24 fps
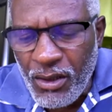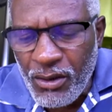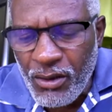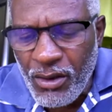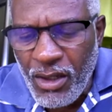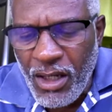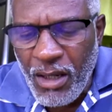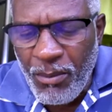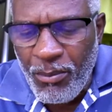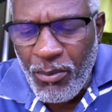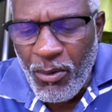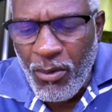
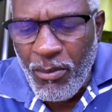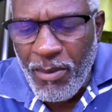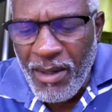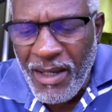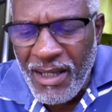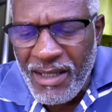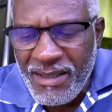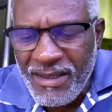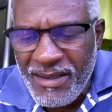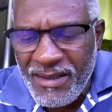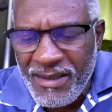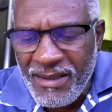de la
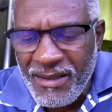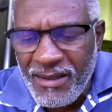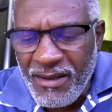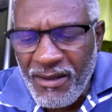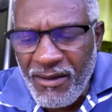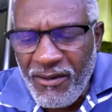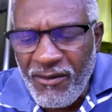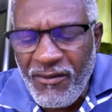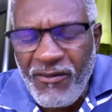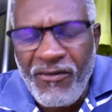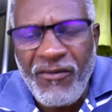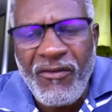promesse
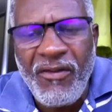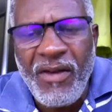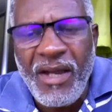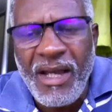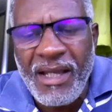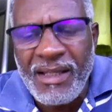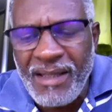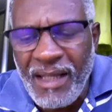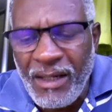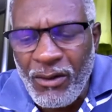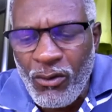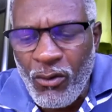
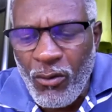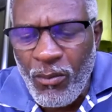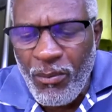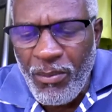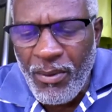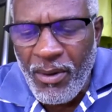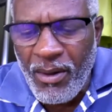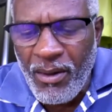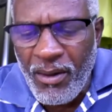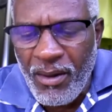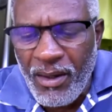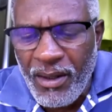faite à nos
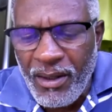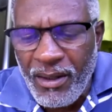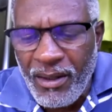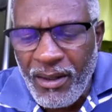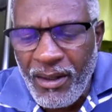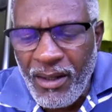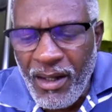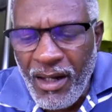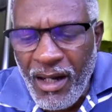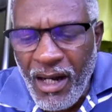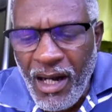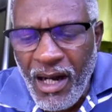pères
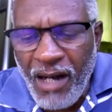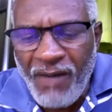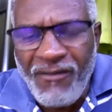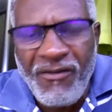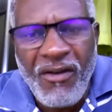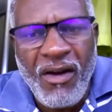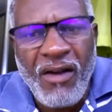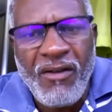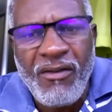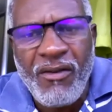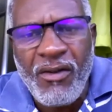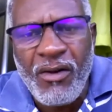en
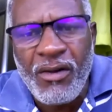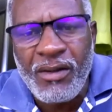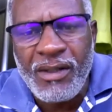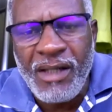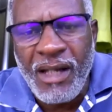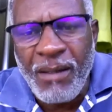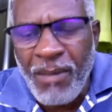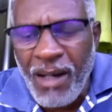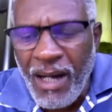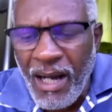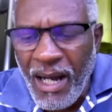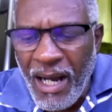faveur
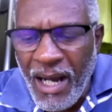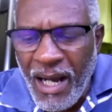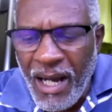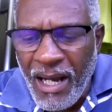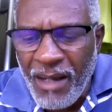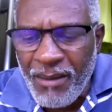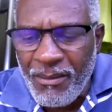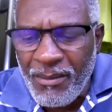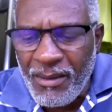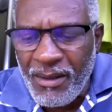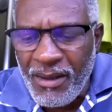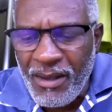
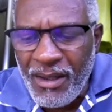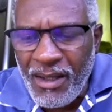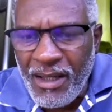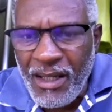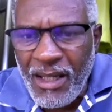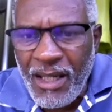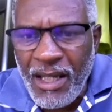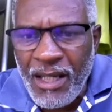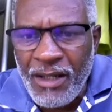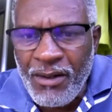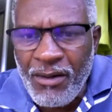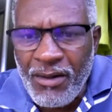d'Abraham
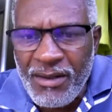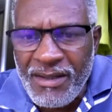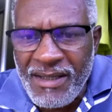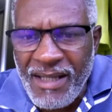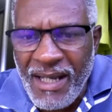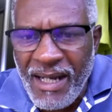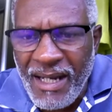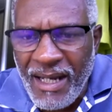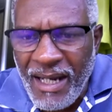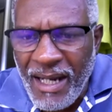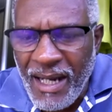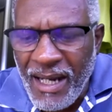et de
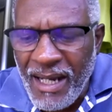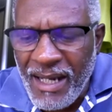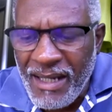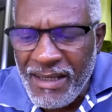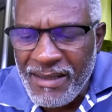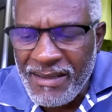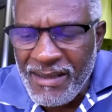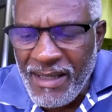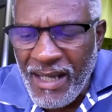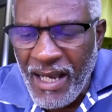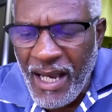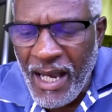sa
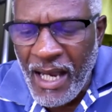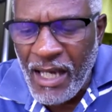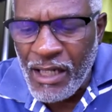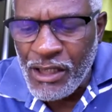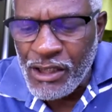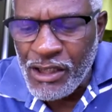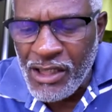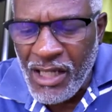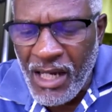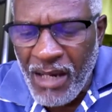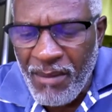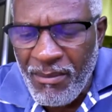race
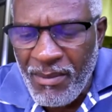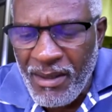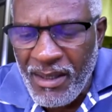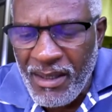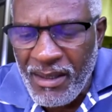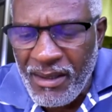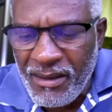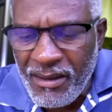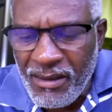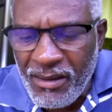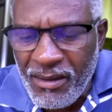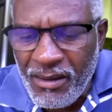à
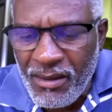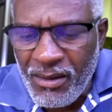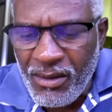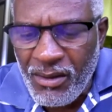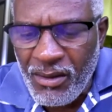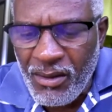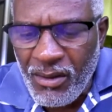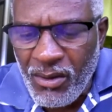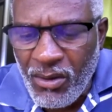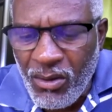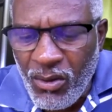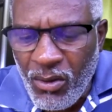jamais.
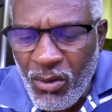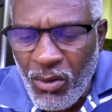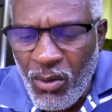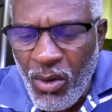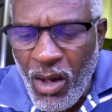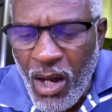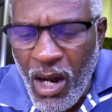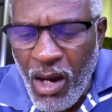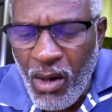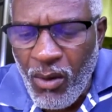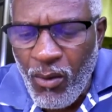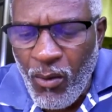
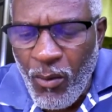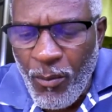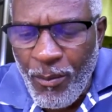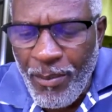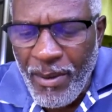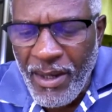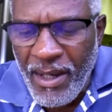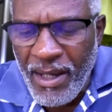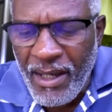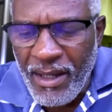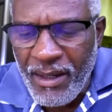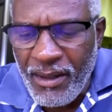Gloire au
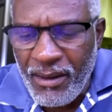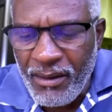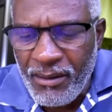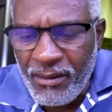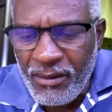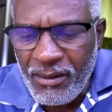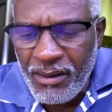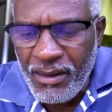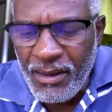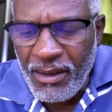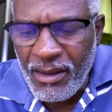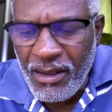Père
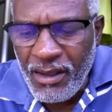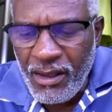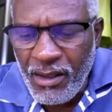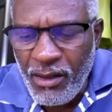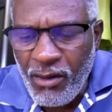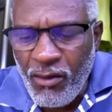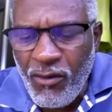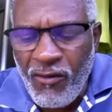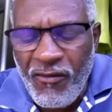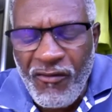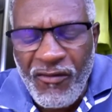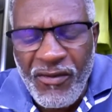
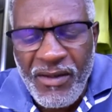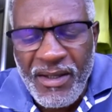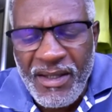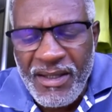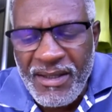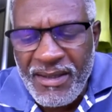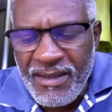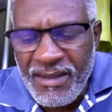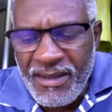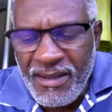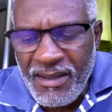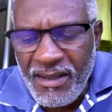et au
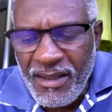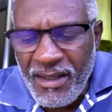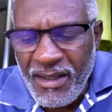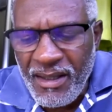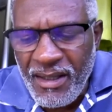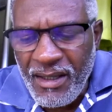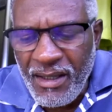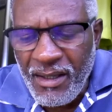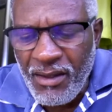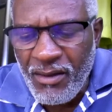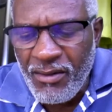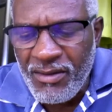Fils
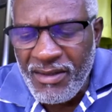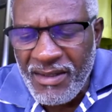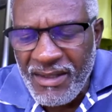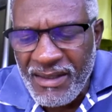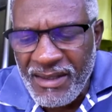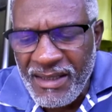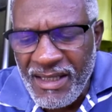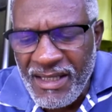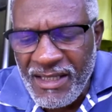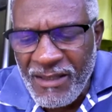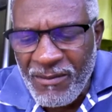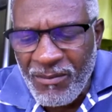et au
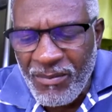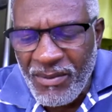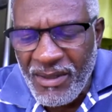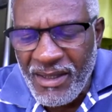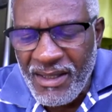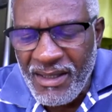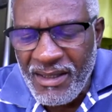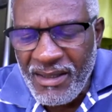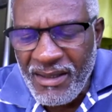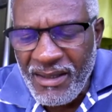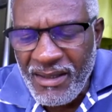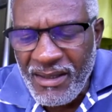
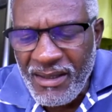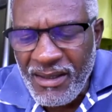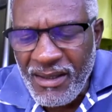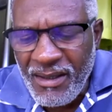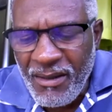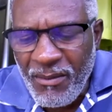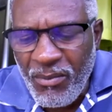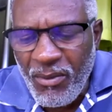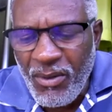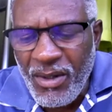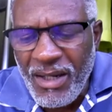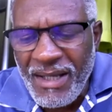Saint-Esprit
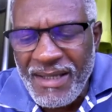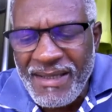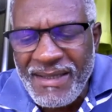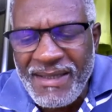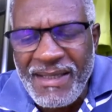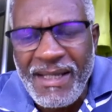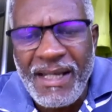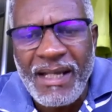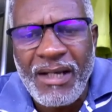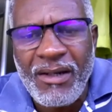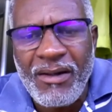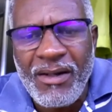pour les
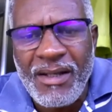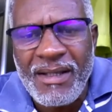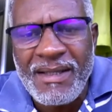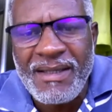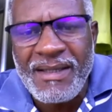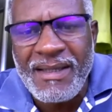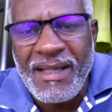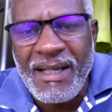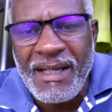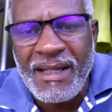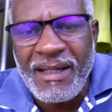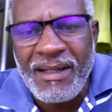siècles des
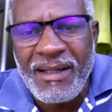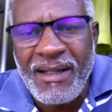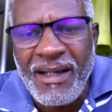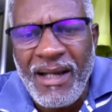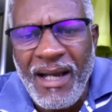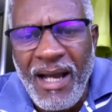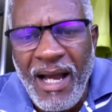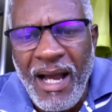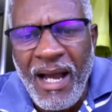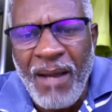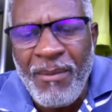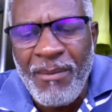siècles.
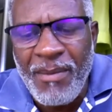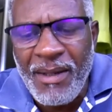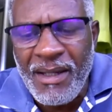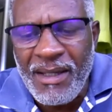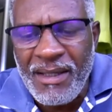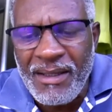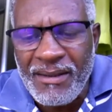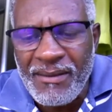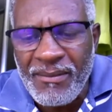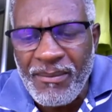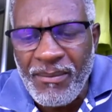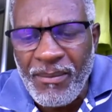Amen.